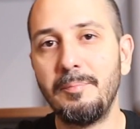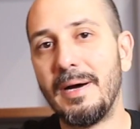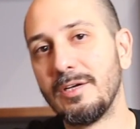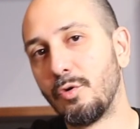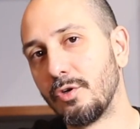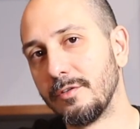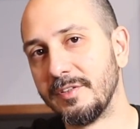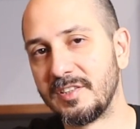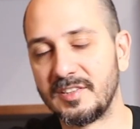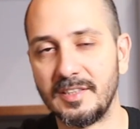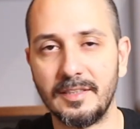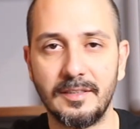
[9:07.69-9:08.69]
Ben
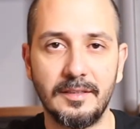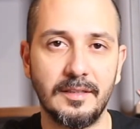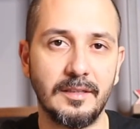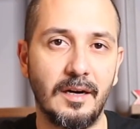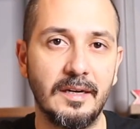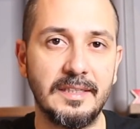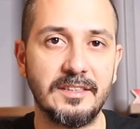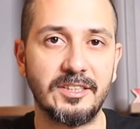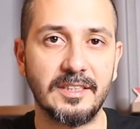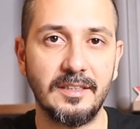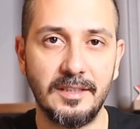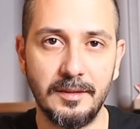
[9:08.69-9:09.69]
Horowitz de e, aynı
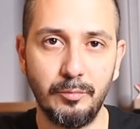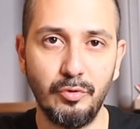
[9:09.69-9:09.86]
şekilde